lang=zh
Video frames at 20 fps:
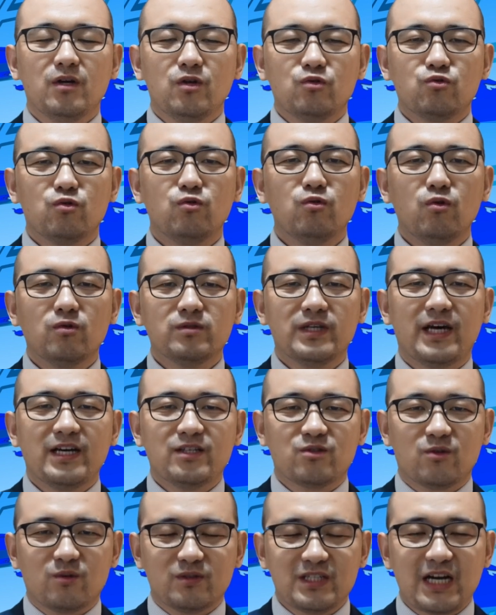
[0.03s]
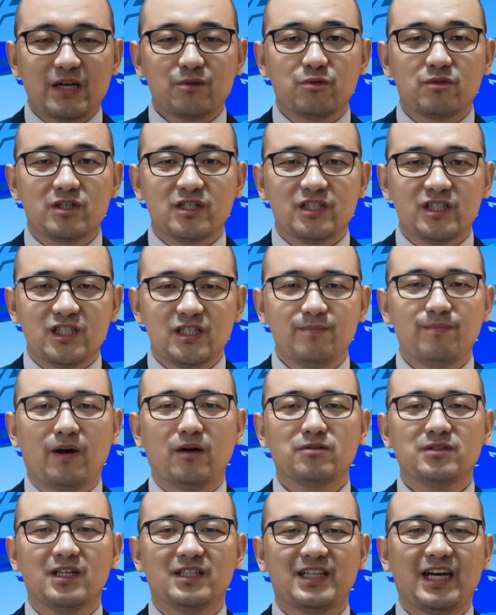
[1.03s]
中共在总加速师习
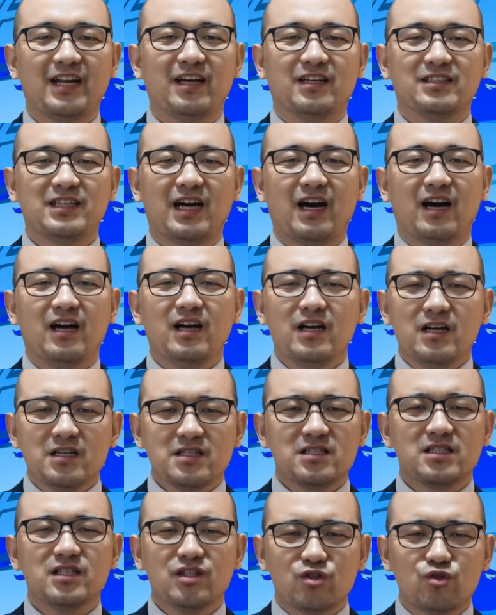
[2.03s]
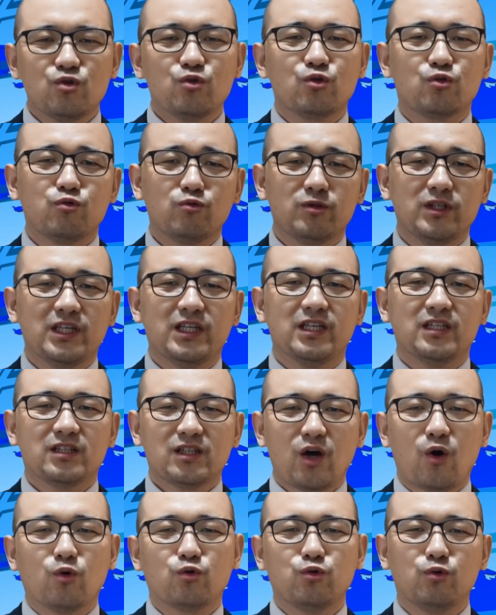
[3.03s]
包子的带领下，四处树敌，
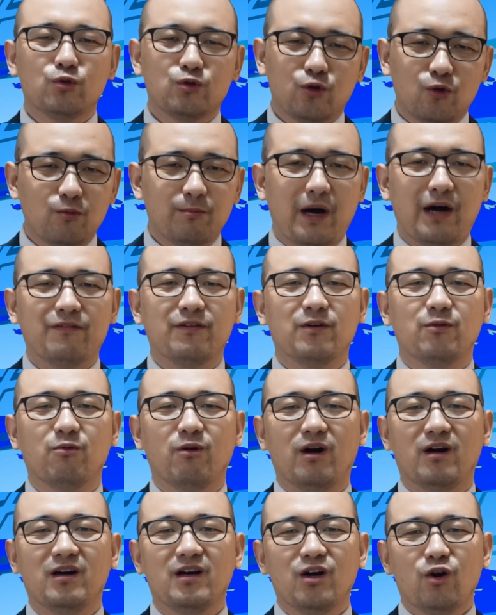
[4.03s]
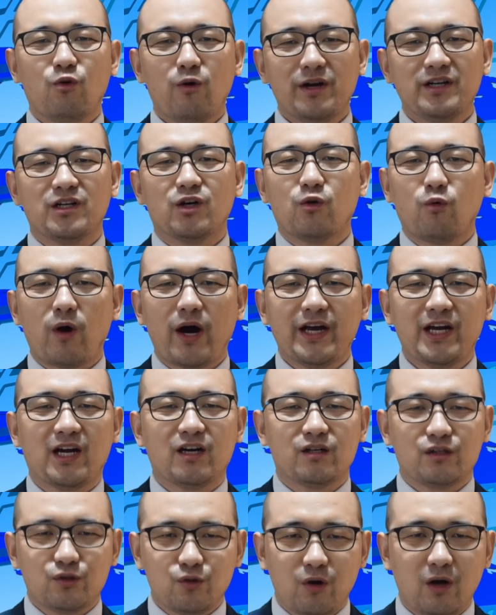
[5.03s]
到处捅马蜂窝，换着花
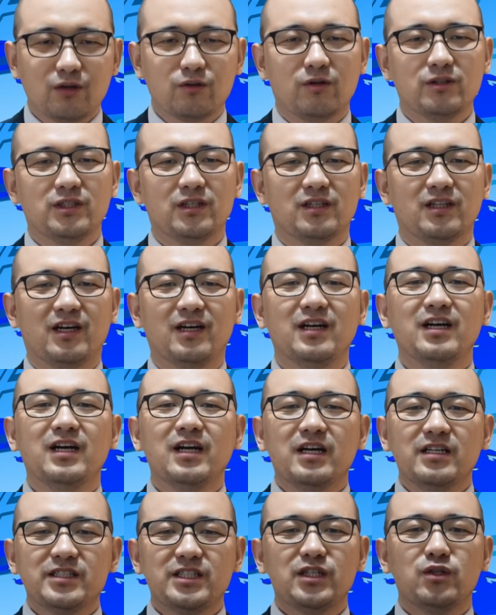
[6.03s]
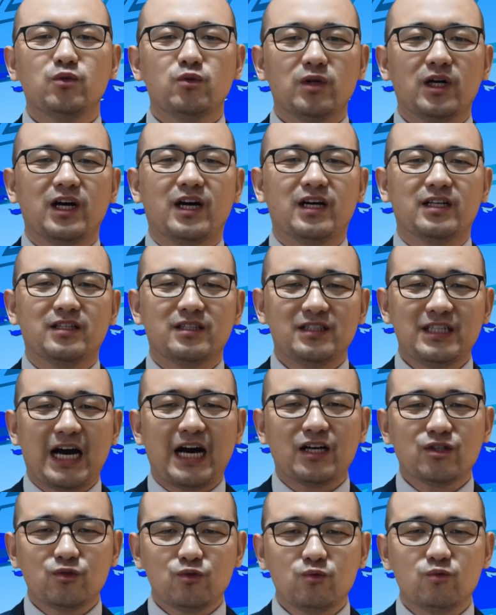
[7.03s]
样创造性的进入了
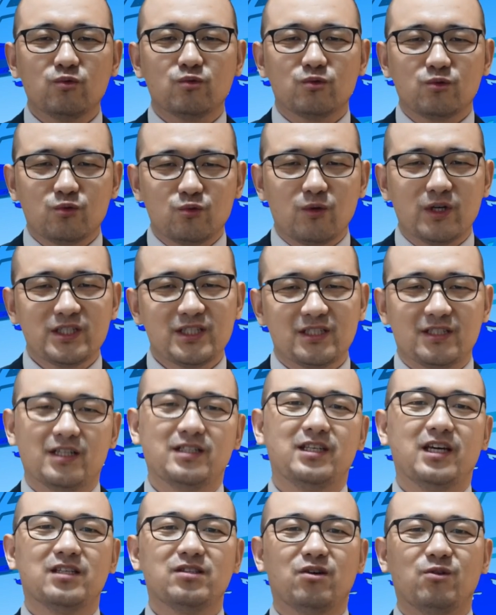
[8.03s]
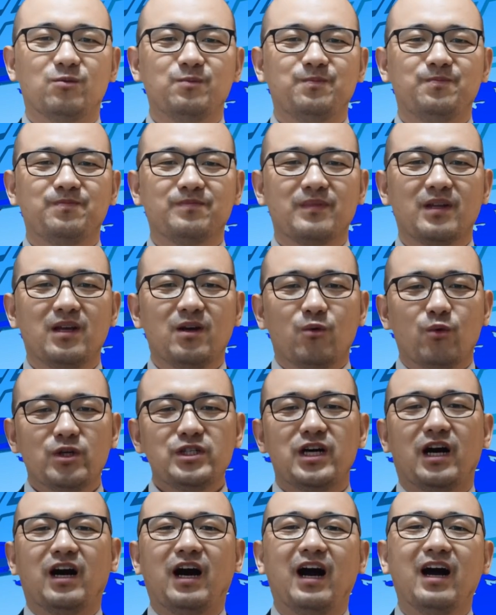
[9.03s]
加速作死的节奏。我
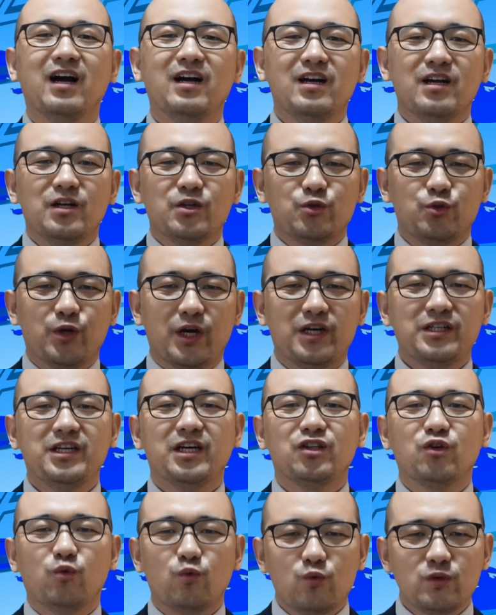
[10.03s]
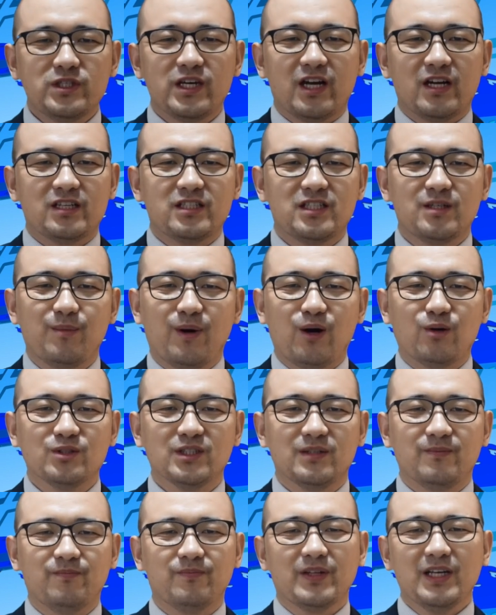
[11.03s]
想啊，全世界都误解了习包
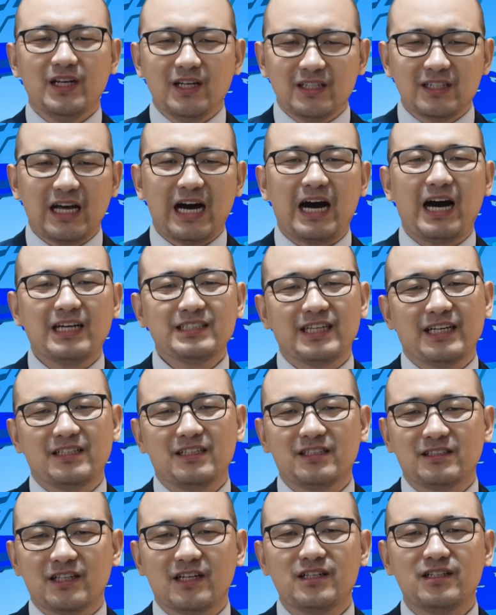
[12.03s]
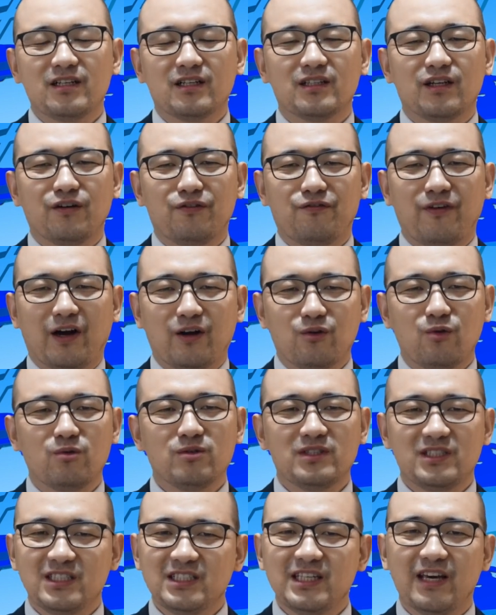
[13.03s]
子，他才是真正的反
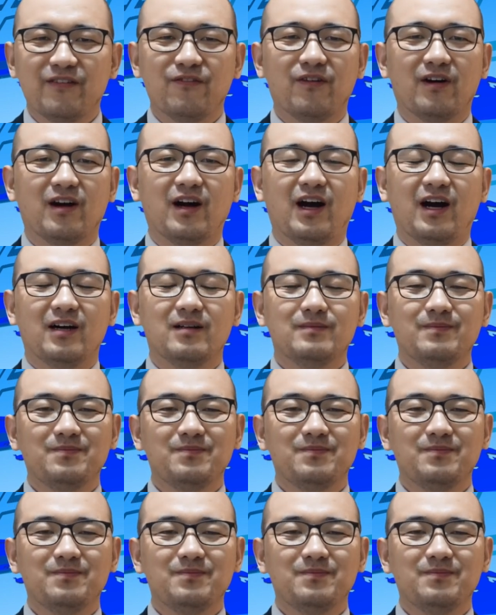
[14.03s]
共急先锋啊！